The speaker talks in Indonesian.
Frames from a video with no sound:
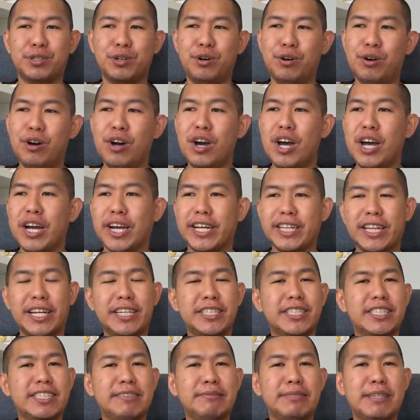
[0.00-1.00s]
So kita
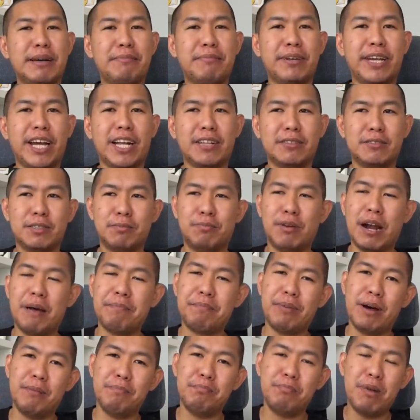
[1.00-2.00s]
di sini bisa melihat
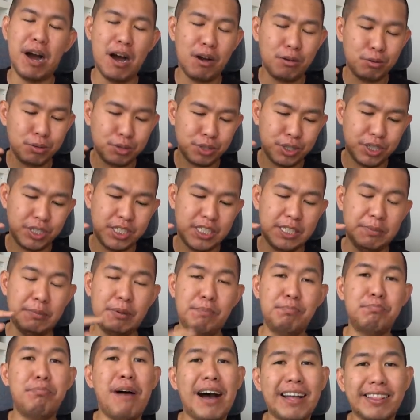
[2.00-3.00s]
seberapa bagusnya
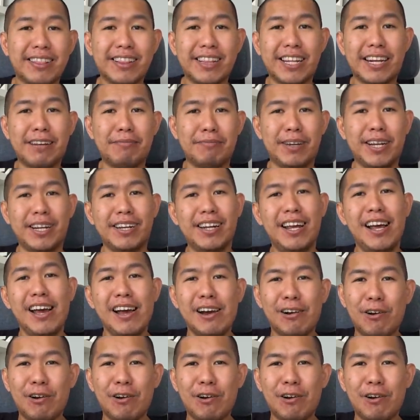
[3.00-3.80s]
Jimmy Butler man.